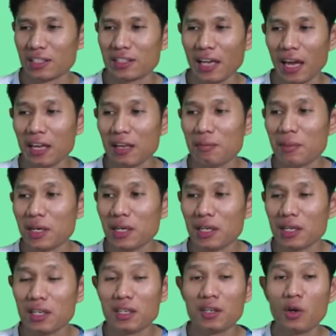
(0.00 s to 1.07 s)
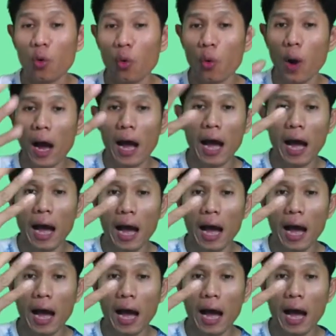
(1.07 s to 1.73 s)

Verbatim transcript: ใช้มือขวา